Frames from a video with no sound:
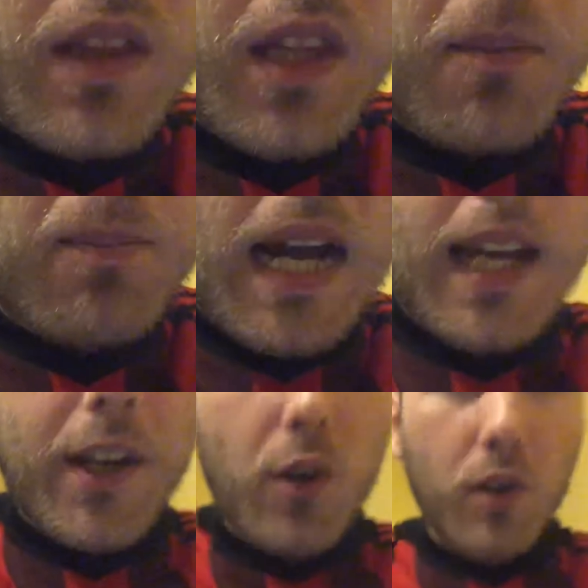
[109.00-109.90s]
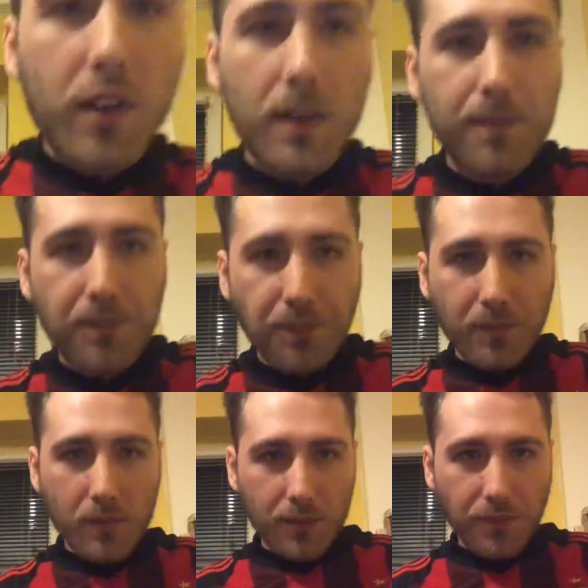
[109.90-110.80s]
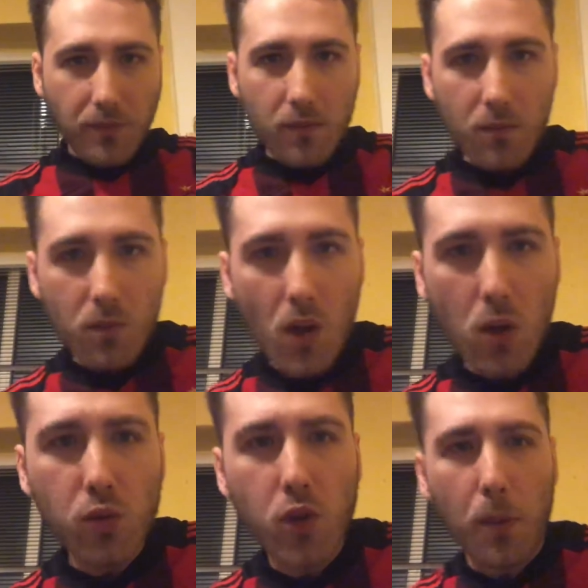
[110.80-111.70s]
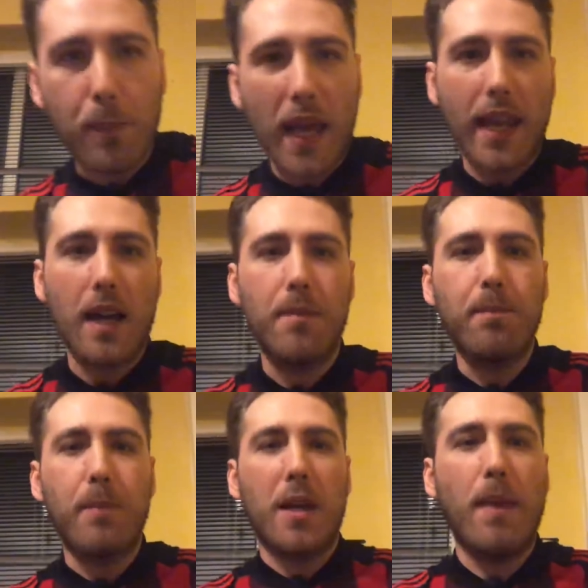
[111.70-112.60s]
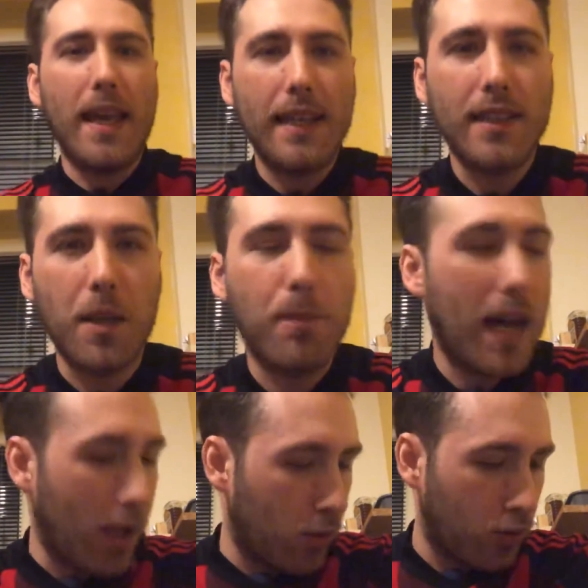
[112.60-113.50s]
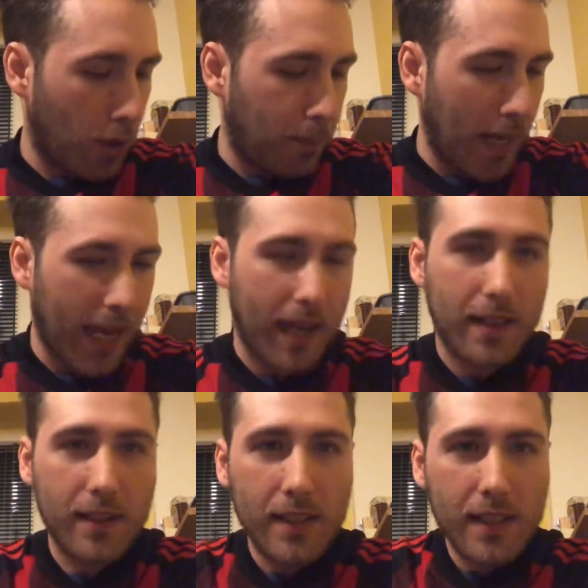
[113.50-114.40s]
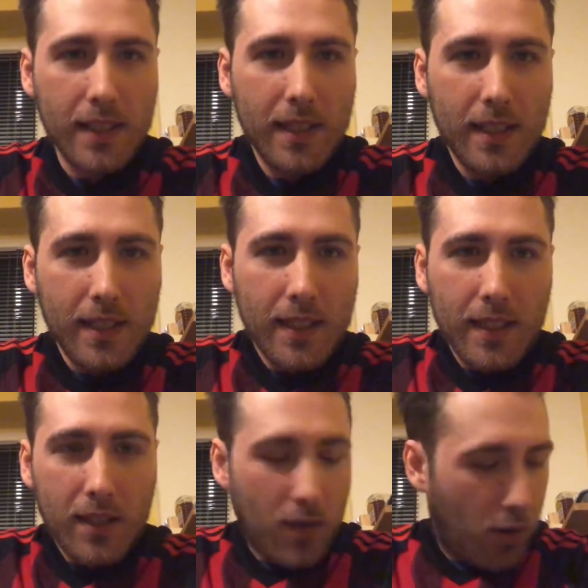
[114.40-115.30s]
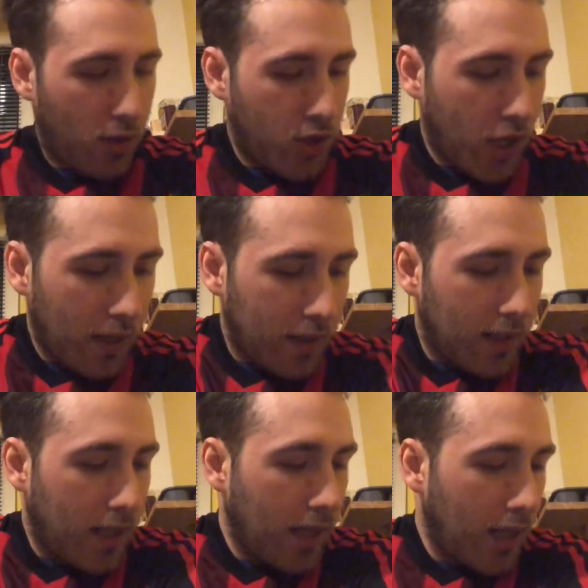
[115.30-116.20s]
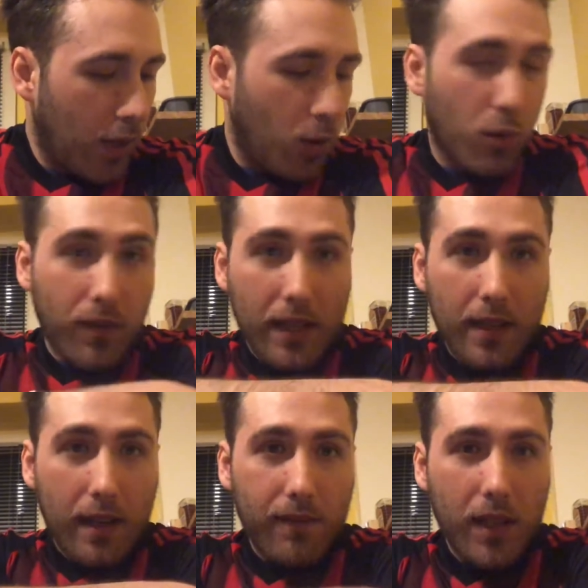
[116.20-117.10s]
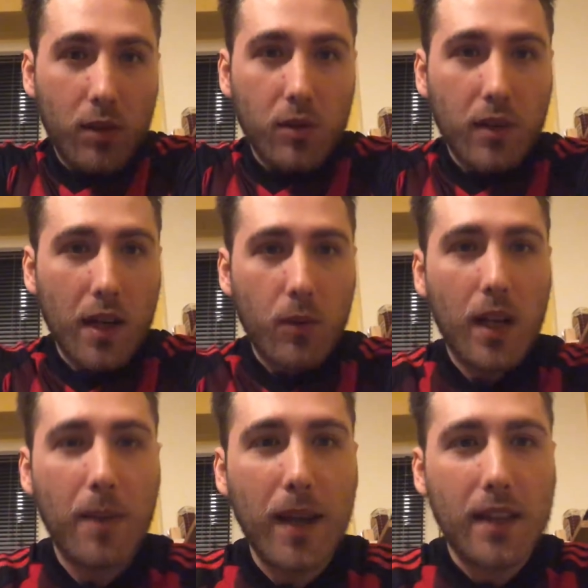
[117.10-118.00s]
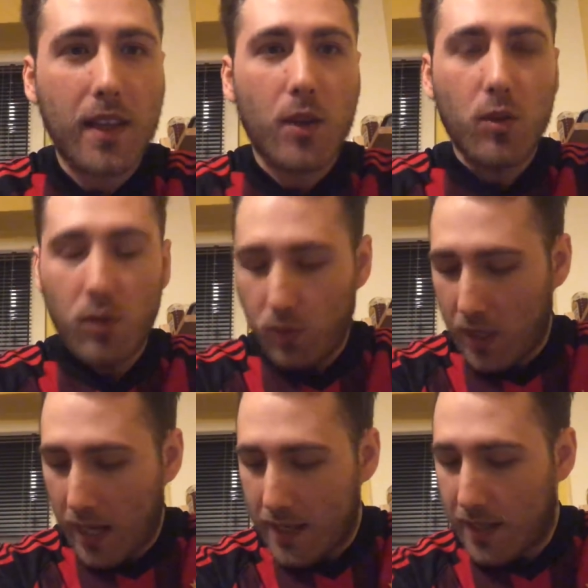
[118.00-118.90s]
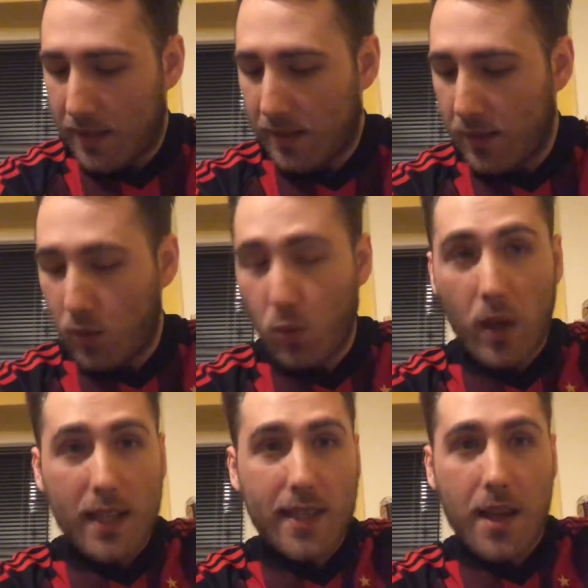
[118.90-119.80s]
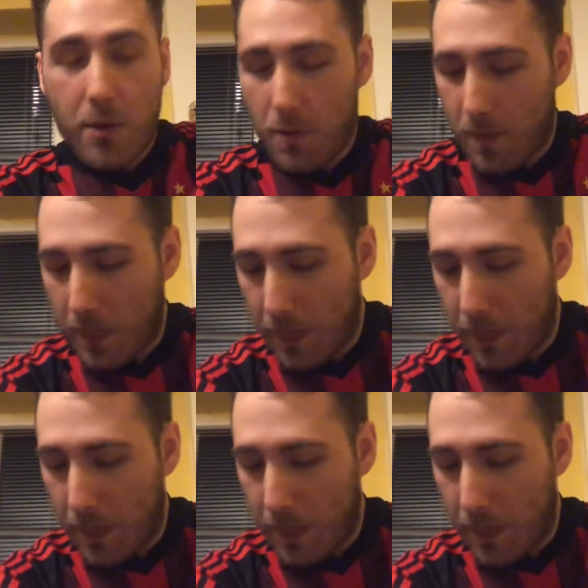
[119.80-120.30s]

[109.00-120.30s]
Dybala non un top player, per me Dybala è un top player, Oggi eh, la Juve ha vinto tranquillamente con l'Udinese 2-0.